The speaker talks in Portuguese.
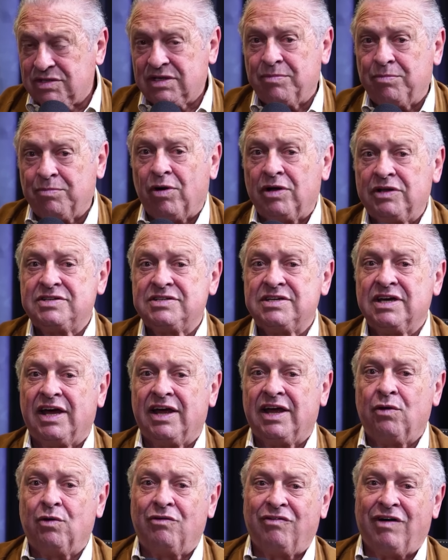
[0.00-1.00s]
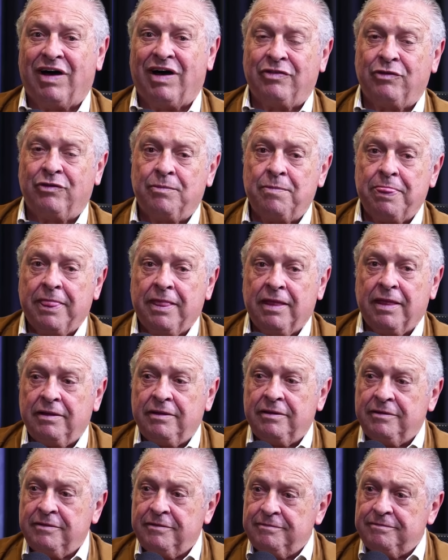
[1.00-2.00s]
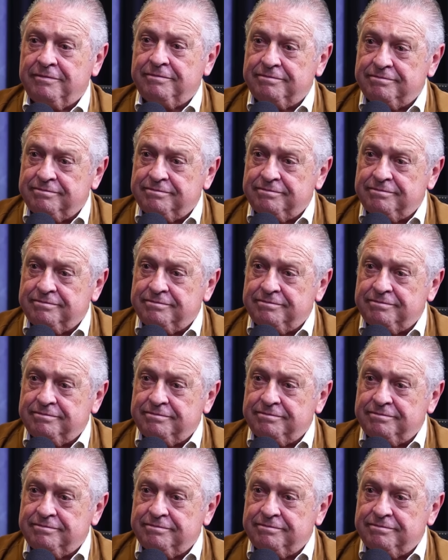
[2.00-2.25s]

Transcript: que pode ser renovado. Não, não 10 não, anos não,